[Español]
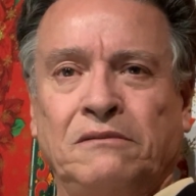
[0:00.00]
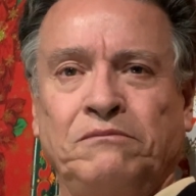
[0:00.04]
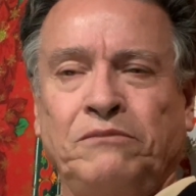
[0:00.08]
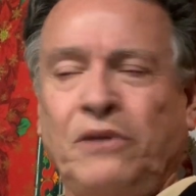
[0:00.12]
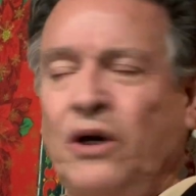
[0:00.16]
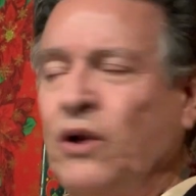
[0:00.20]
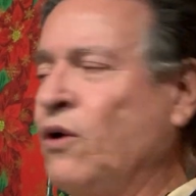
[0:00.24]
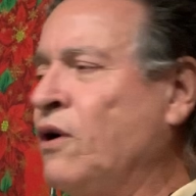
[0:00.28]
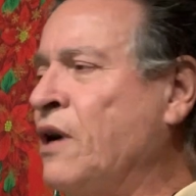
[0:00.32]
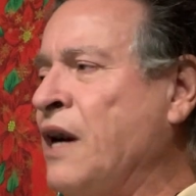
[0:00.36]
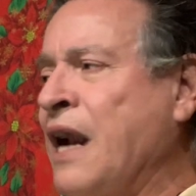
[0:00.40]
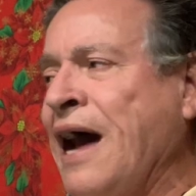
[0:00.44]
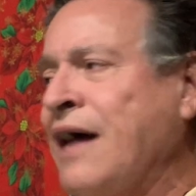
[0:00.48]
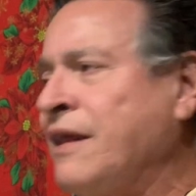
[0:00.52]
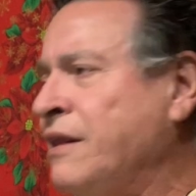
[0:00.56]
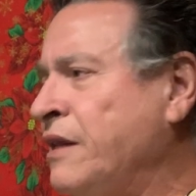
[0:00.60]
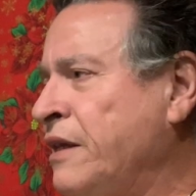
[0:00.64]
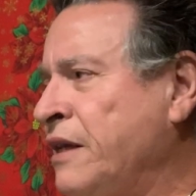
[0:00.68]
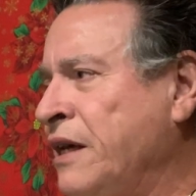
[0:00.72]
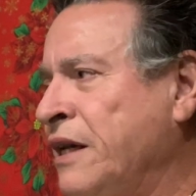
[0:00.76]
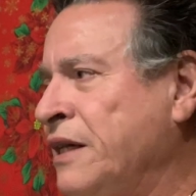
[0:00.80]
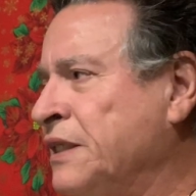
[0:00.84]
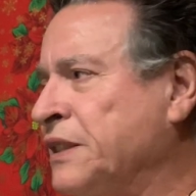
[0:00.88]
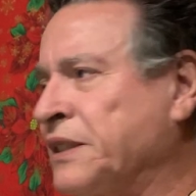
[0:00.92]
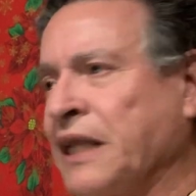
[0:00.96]
pero
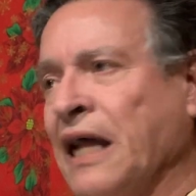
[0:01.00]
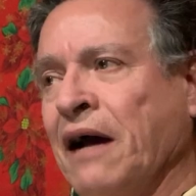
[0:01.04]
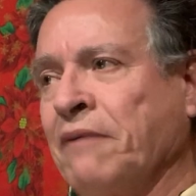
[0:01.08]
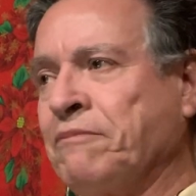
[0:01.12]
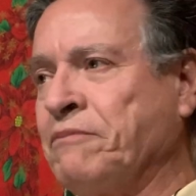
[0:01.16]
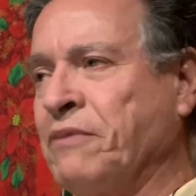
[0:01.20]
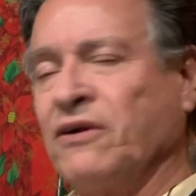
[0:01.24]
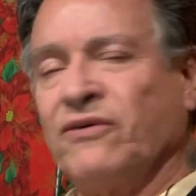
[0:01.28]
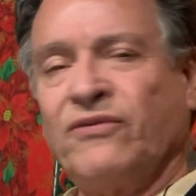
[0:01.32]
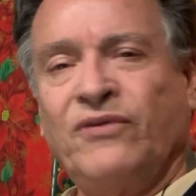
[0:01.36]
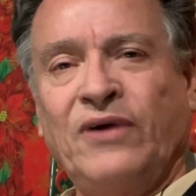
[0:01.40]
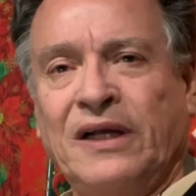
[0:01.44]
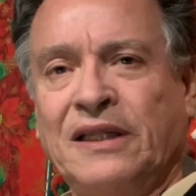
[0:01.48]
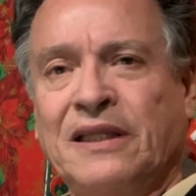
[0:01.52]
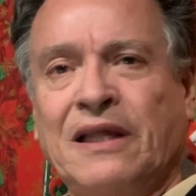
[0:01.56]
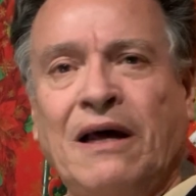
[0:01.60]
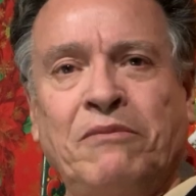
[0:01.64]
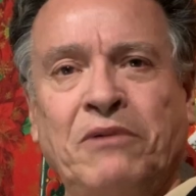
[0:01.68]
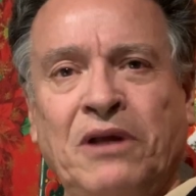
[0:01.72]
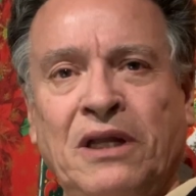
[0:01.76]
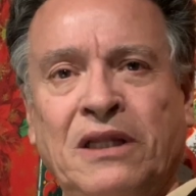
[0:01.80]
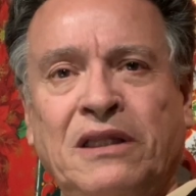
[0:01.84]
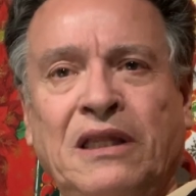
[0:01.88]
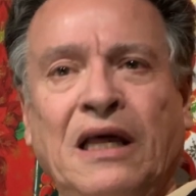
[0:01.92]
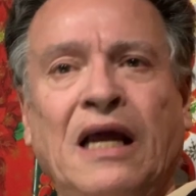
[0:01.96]
nadie está
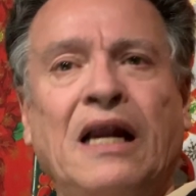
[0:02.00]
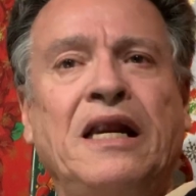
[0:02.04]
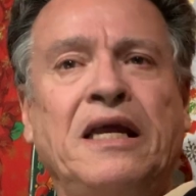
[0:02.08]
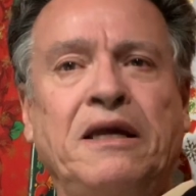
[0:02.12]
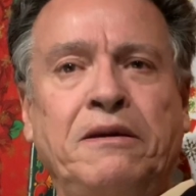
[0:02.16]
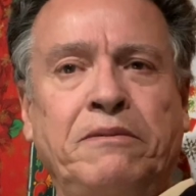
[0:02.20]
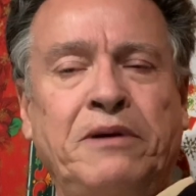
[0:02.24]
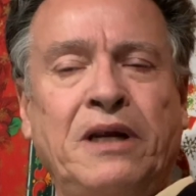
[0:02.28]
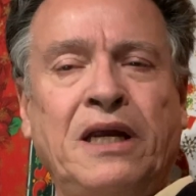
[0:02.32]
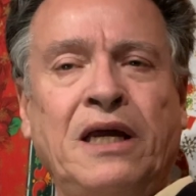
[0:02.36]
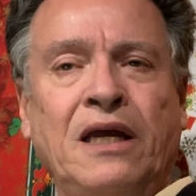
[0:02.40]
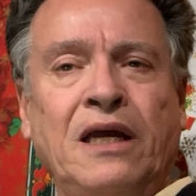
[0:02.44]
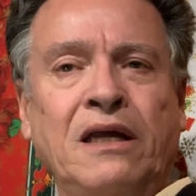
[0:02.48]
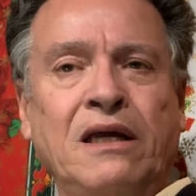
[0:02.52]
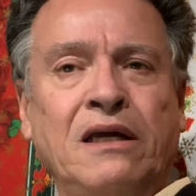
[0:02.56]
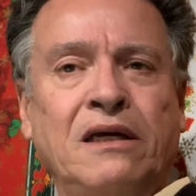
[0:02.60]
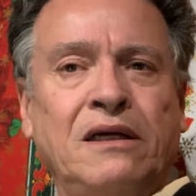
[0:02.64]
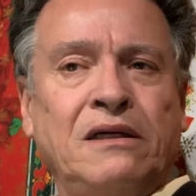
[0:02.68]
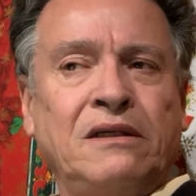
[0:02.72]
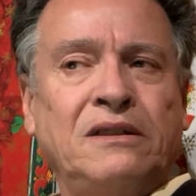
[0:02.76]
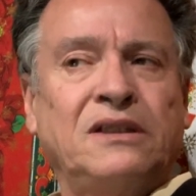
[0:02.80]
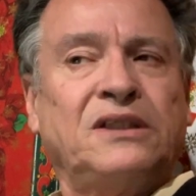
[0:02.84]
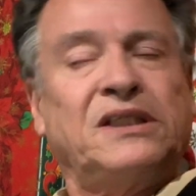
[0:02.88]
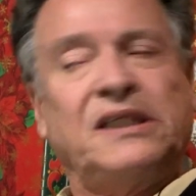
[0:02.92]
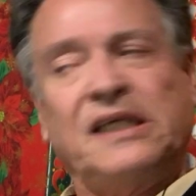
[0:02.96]
perfectamente libre
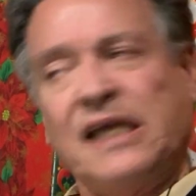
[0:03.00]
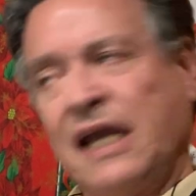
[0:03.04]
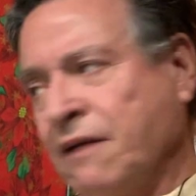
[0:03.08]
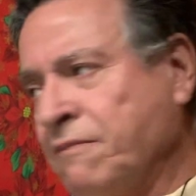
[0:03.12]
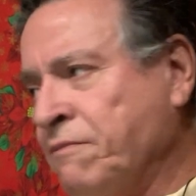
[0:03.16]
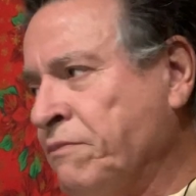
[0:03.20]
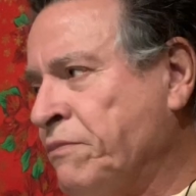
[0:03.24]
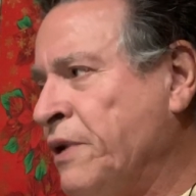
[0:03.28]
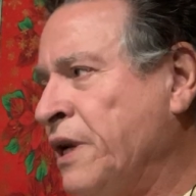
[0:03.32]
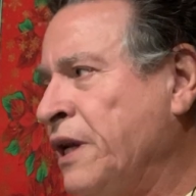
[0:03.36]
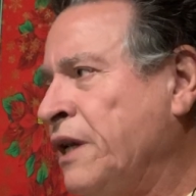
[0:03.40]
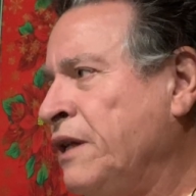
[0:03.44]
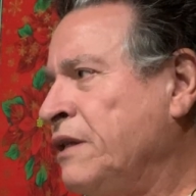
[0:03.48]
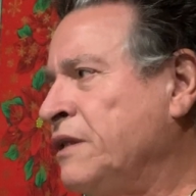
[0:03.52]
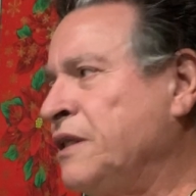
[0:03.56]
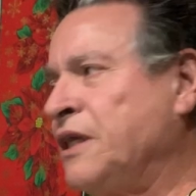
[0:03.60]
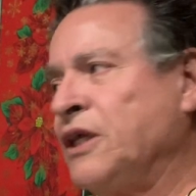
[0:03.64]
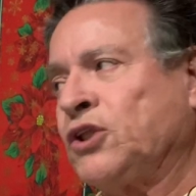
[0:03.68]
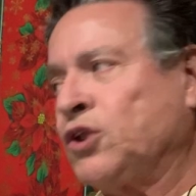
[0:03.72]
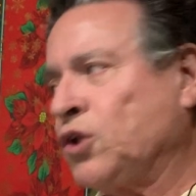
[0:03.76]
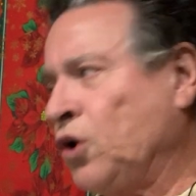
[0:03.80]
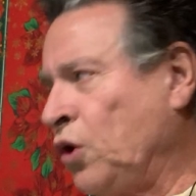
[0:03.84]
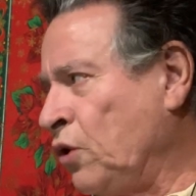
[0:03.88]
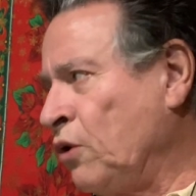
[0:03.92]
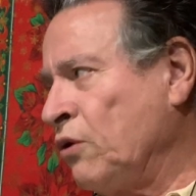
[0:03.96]
siempre de
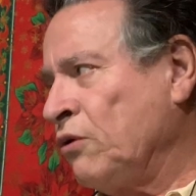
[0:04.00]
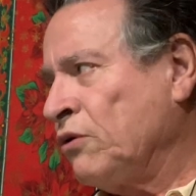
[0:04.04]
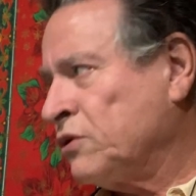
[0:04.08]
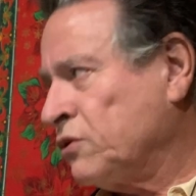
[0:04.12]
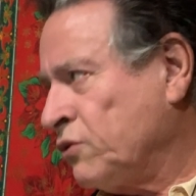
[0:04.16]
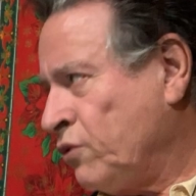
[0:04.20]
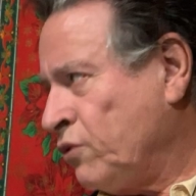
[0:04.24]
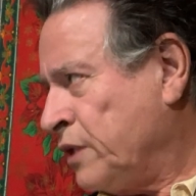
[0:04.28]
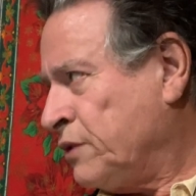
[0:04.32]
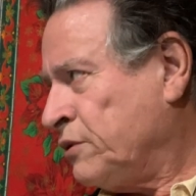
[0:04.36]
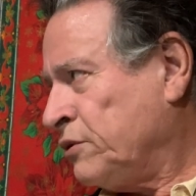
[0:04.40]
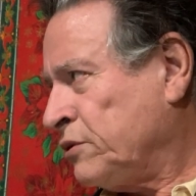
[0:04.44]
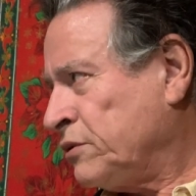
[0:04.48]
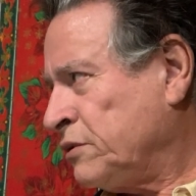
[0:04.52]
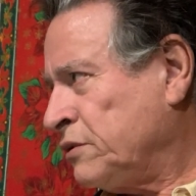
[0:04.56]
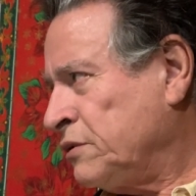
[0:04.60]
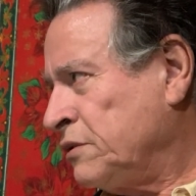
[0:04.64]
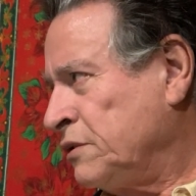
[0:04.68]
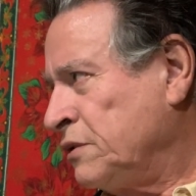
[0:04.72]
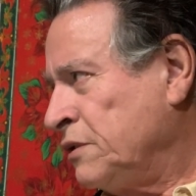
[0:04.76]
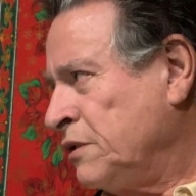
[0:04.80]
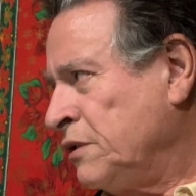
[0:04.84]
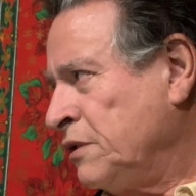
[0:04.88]
todos los juegos.